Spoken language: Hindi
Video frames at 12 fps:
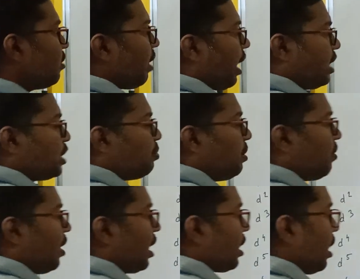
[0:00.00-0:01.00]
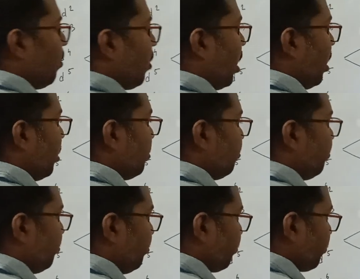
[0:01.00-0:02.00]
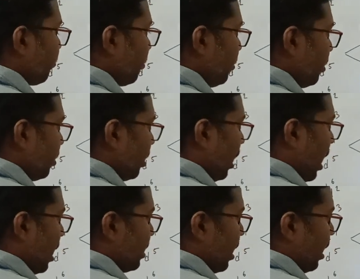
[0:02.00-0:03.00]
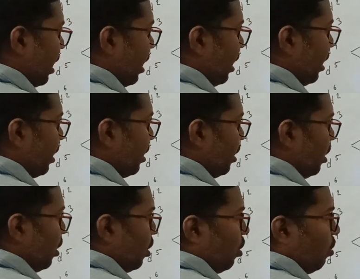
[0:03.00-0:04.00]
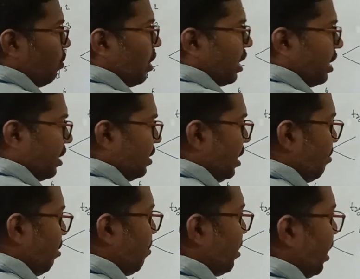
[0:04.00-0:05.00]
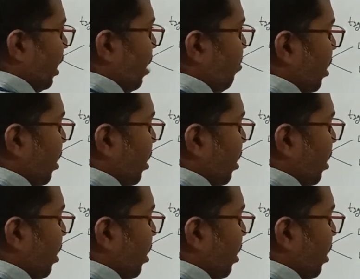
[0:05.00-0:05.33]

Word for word: तो हाई स्पिन वाला क्या होगा कहाँ जा रहा है लोअर एनर्जी लेवल में जा रहा है